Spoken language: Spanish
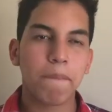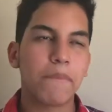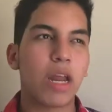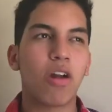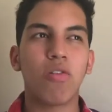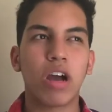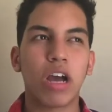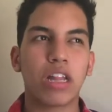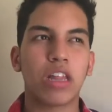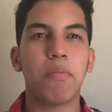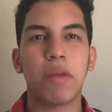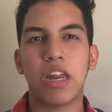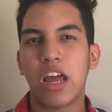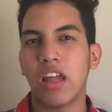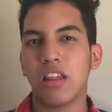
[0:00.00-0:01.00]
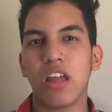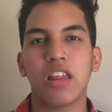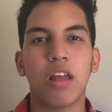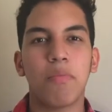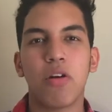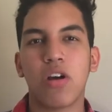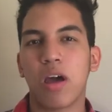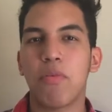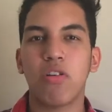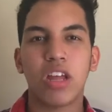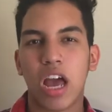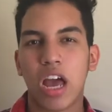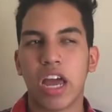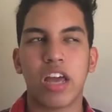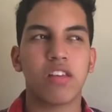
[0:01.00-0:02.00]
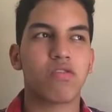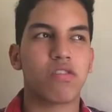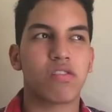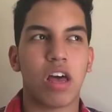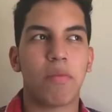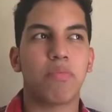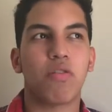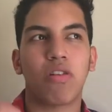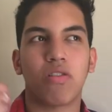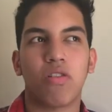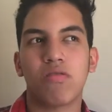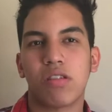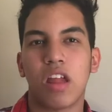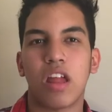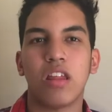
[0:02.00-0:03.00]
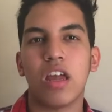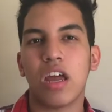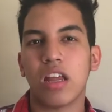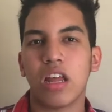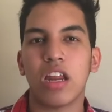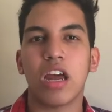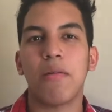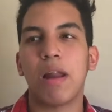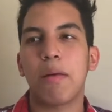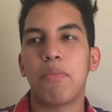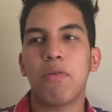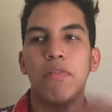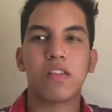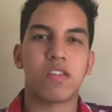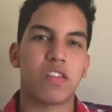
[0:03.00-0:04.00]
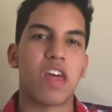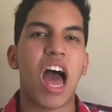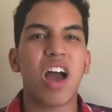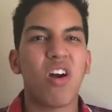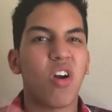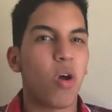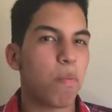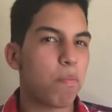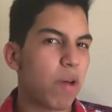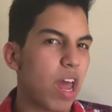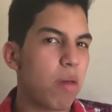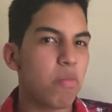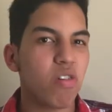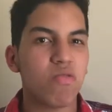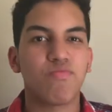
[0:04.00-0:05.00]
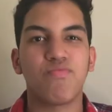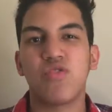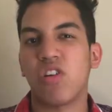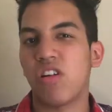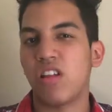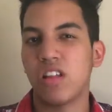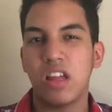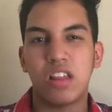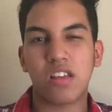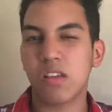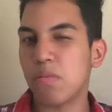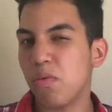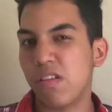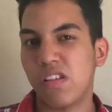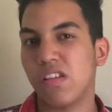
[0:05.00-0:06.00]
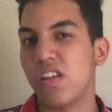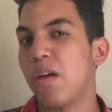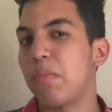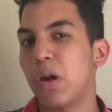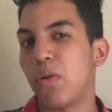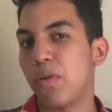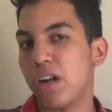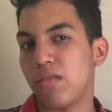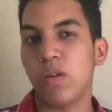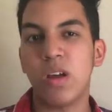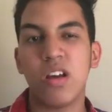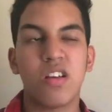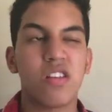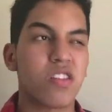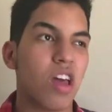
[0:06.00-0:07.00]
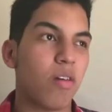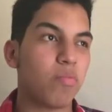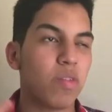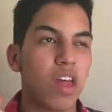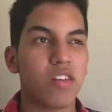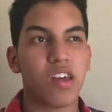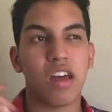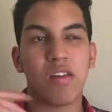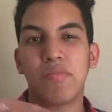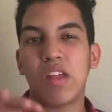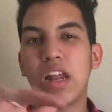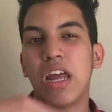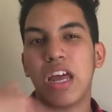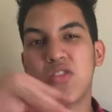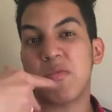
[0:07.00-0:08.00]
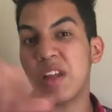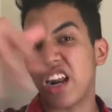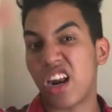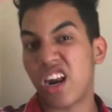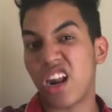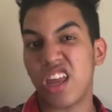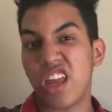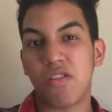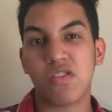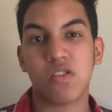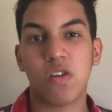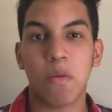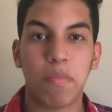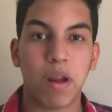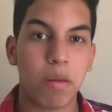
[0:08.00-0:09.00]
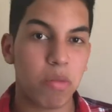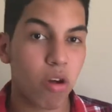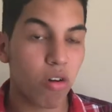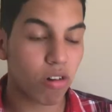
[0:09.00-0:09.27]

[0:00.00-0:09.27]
Pero nunca terminé de entender por qué ponían eso. O sea, no entendí que tenía que ver la publicidad con los premios. Yo no entendí esa publicidad, pero bueno. Esa gente, esa gente le quiso meter relleno a esos premios